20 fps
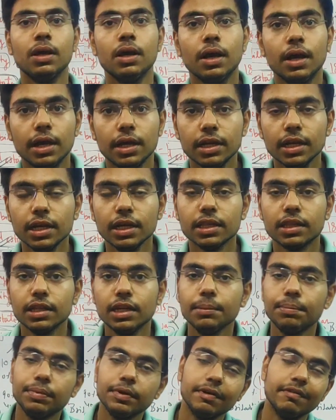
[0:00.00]
इन्हें इतनी
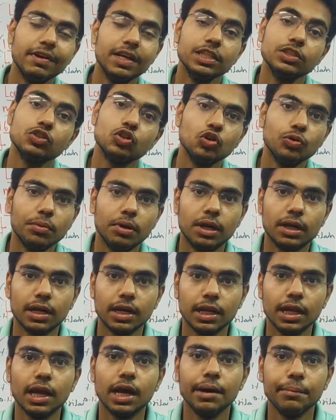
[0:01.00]
प्रिवलेज भी मिल रही
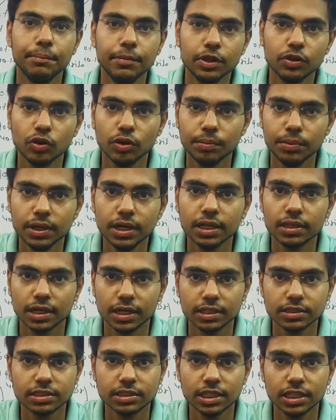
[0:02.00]
है हम भी तो अमीर है थर्ड
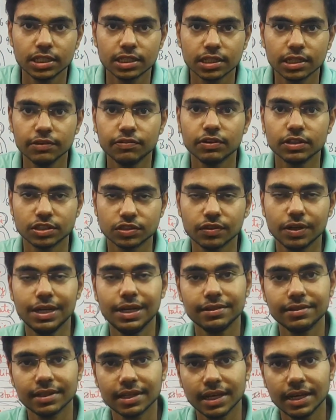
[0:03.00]
स्टेट के फर्स्ट वाले
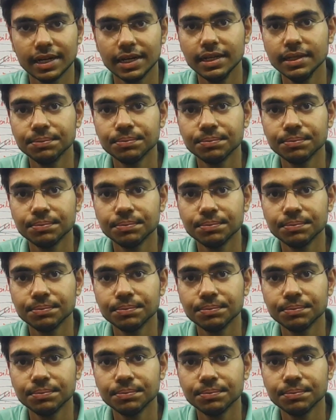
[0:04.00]
ऐसा कह रहे हैं